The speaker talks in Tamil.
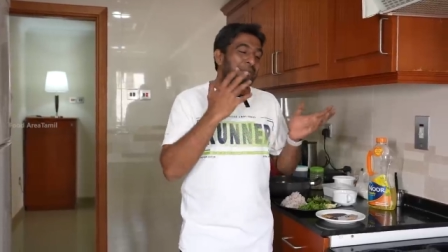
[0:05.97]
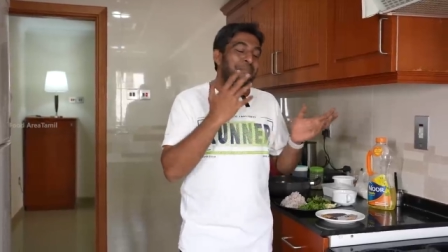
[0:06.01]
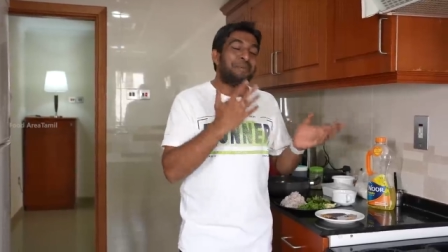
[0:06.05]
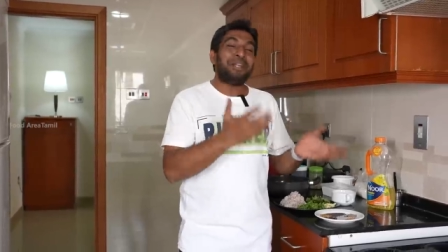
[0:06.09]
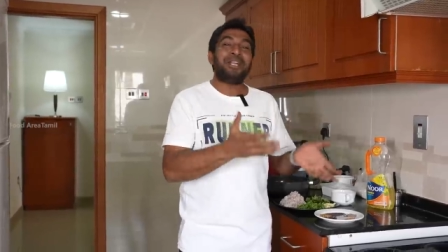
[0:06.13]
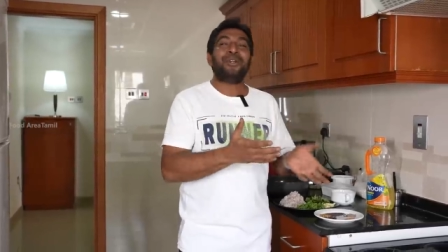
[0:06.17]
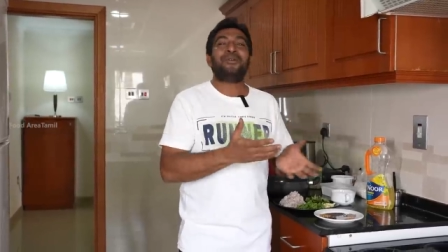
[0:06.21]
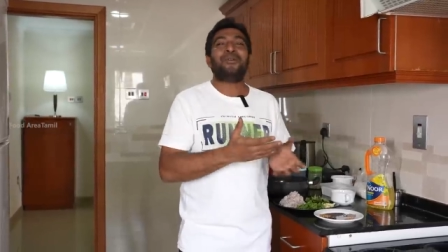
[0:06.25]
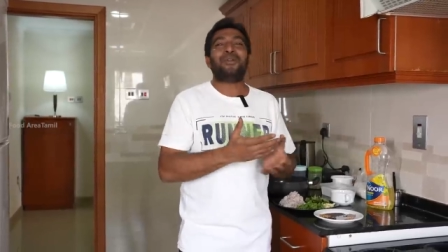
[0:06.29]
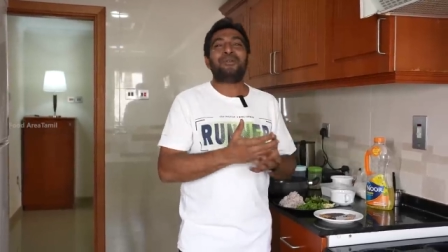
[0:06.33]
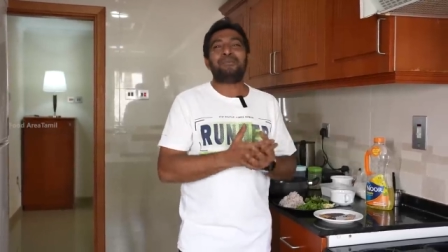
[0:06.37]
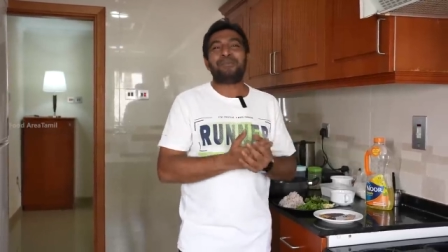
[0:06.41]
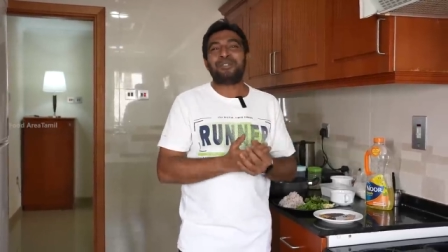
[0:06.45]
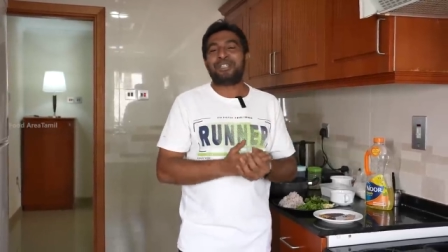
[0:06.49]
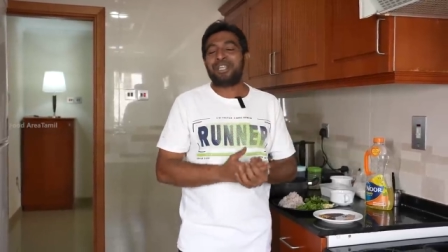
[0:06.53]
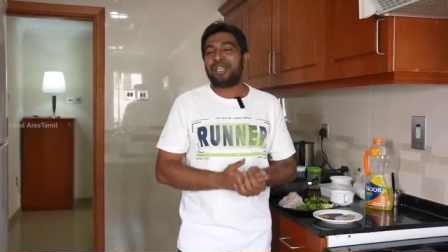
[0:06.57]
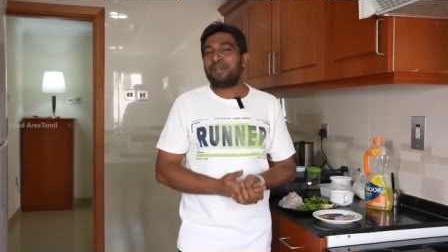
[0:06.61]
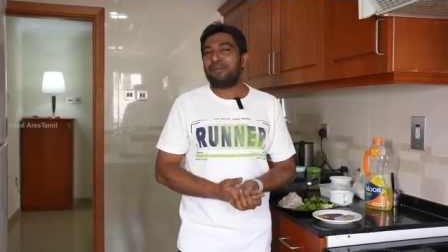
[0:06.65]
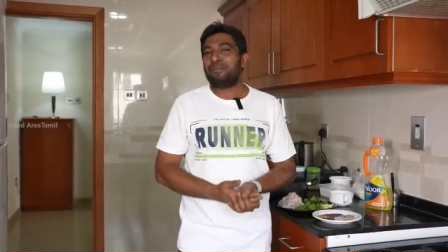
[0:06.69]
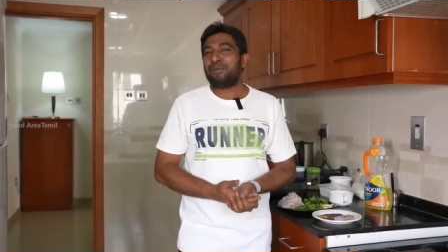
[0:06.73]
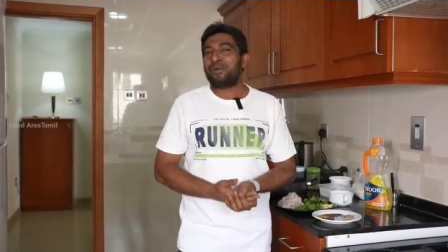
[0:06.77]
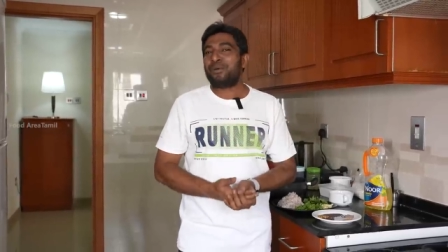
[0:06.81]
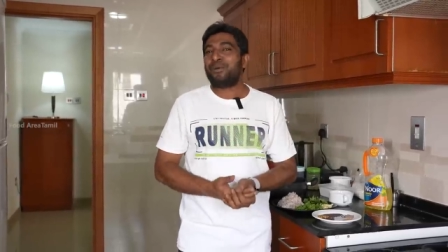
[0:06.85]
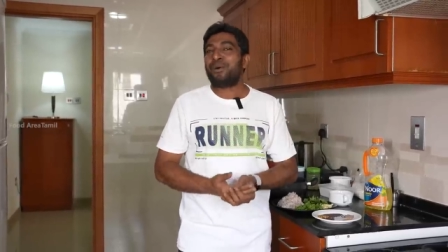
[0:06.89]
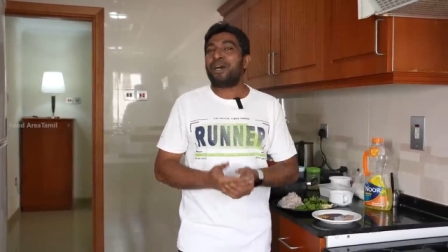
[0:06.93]
மீன் குழம்பு
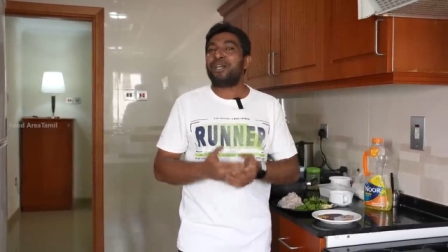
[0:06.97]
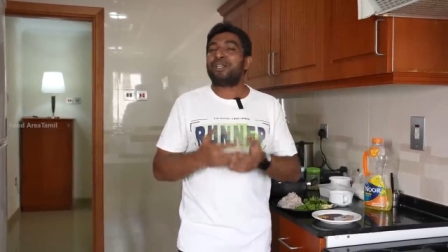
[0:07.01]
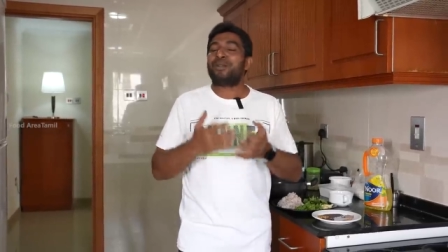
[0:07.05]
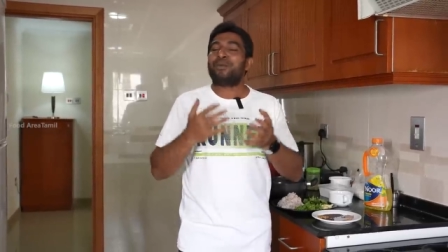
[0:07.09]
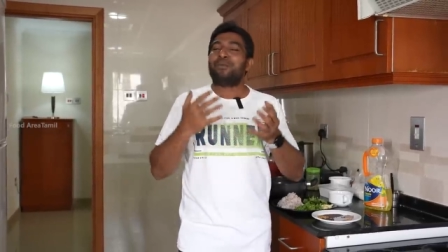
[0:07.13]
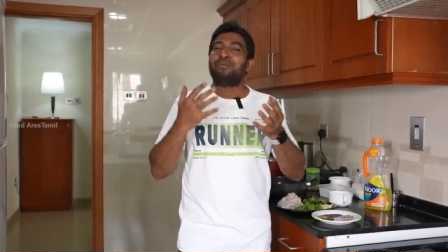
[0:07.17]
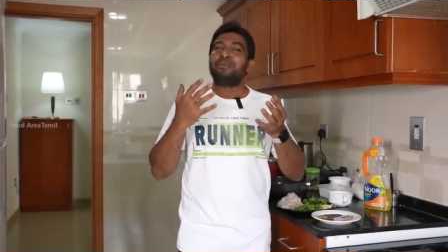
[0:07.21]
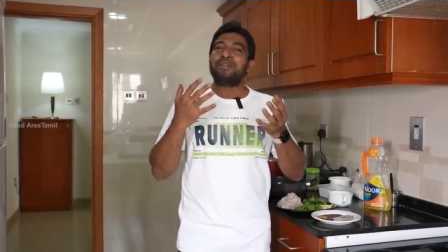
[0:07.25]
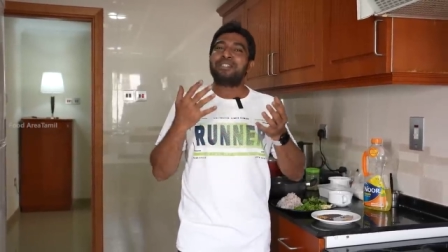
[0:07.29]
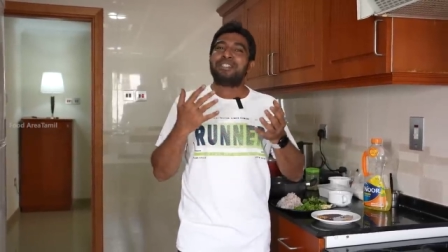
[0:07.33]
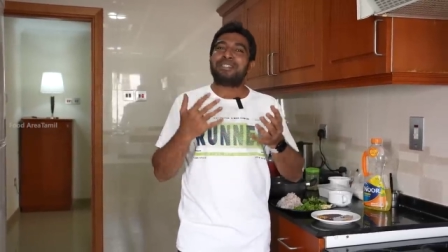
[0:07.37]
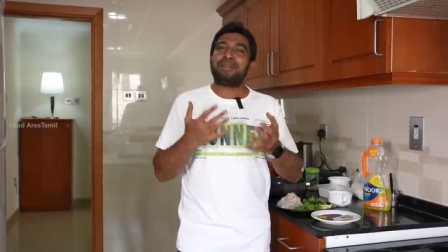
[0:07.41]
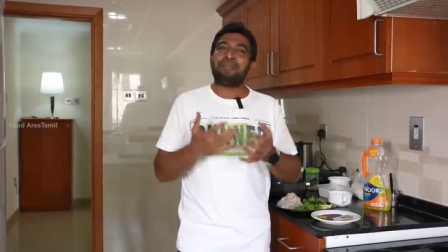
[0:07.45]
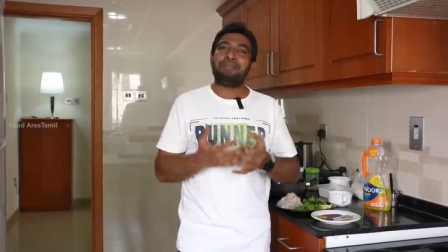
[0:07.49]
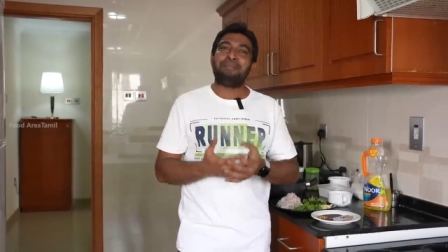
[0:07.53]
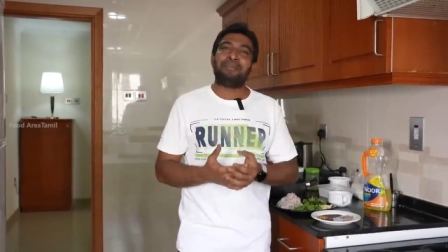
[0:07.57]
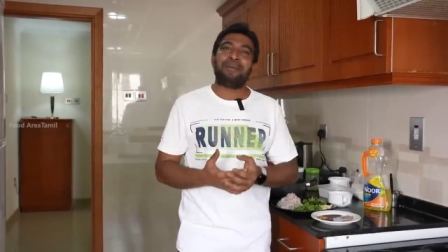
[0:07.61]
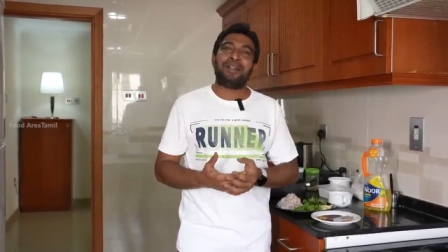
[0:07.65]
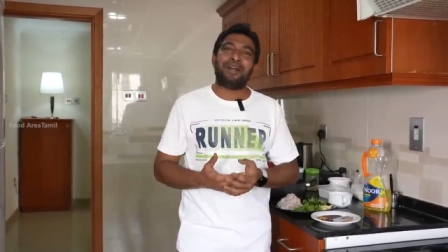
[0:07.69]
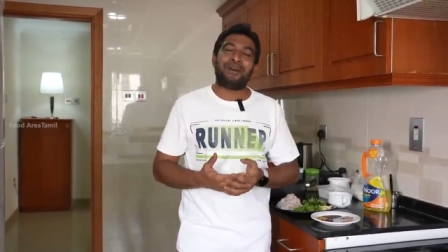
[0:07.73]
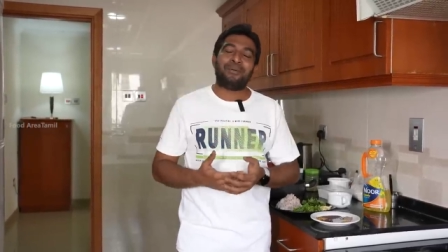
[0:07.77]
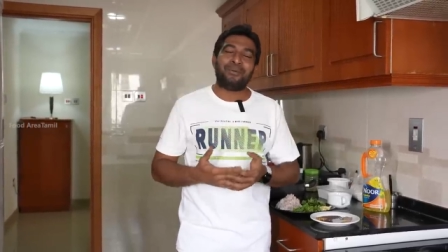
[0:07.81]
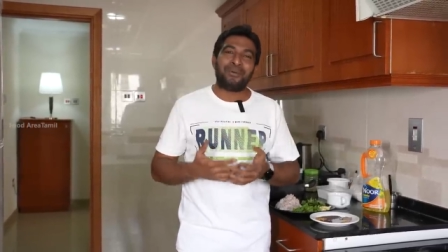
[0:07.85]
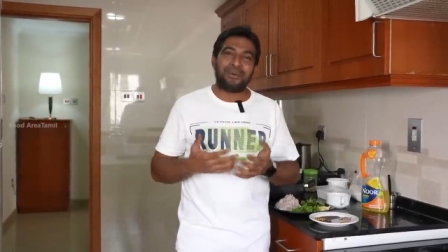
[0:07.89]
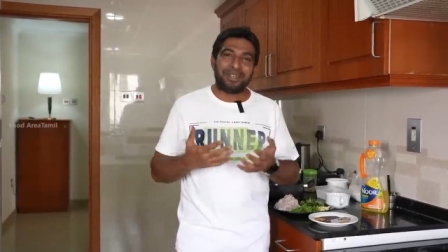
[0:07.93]
செய்ய போறோம் அது ரொம்ப
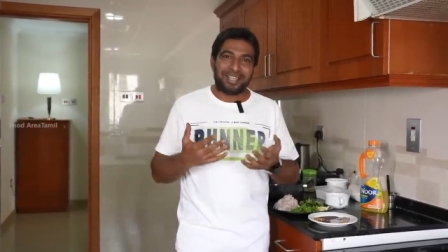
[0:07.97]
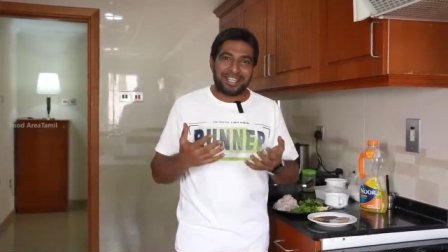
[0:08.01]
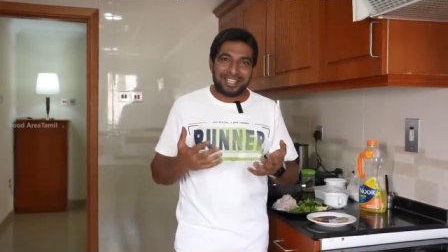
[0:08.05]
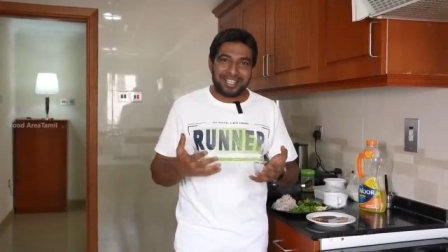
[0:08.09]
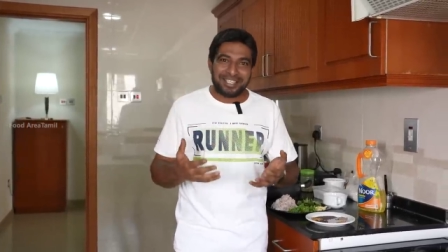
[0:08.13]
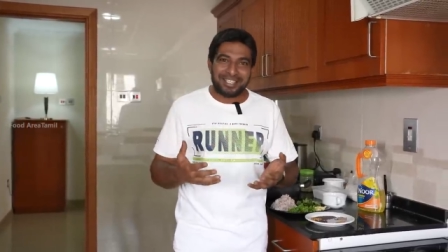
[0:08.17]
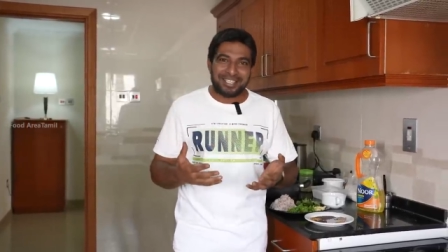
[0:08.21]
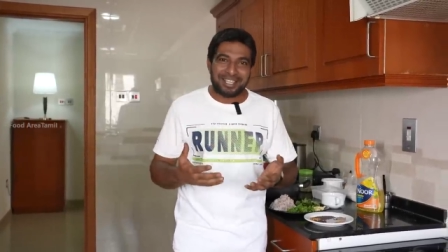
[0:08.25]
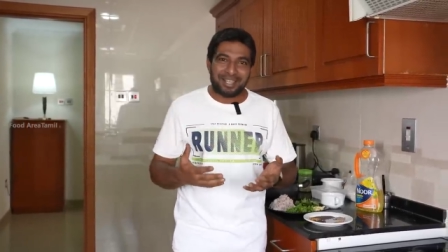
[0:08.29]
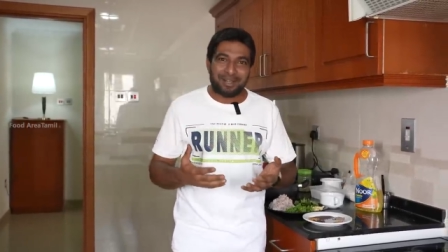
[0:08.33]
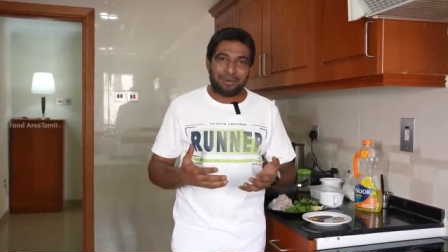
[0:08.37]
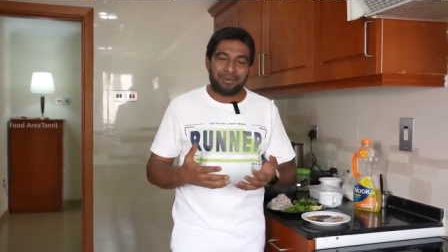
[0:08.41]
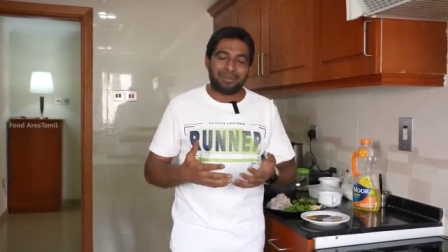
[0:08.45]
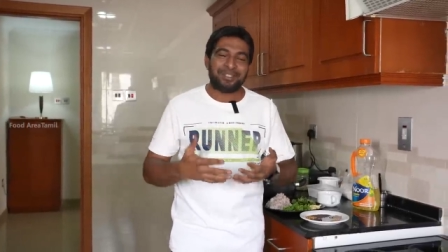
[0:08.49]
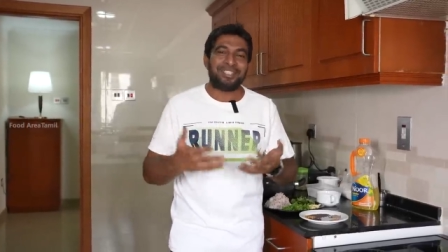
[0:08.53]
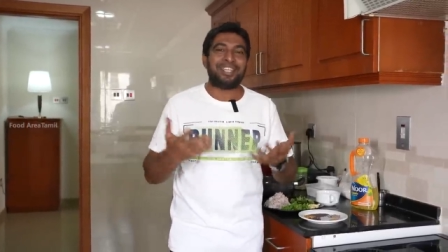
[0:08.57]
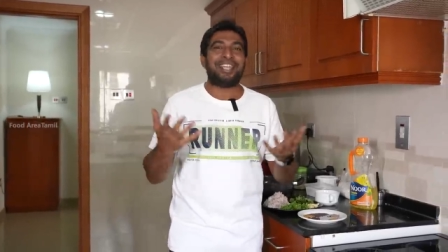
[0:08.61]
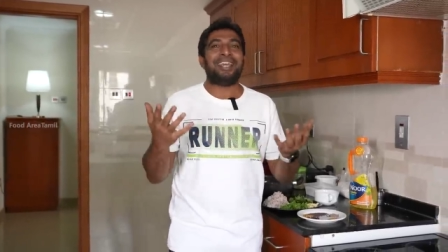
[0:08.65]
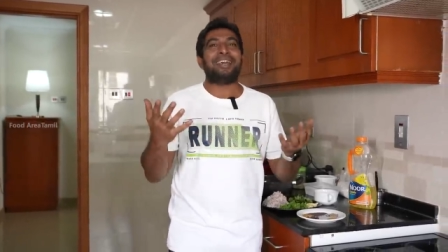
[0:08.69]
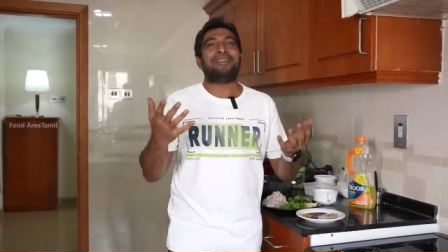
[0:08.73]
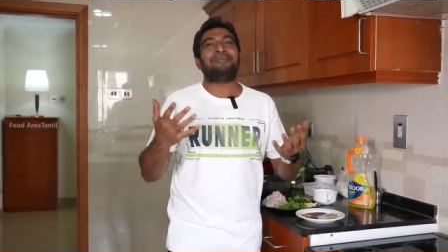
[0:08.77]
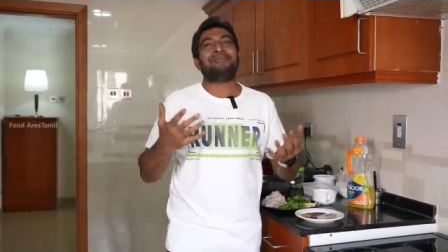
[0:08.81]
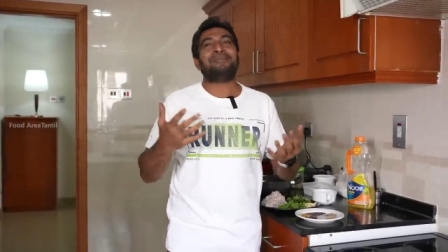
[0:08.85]
சிம்பிளாகவும் ஈஸியாகவும் செய்ய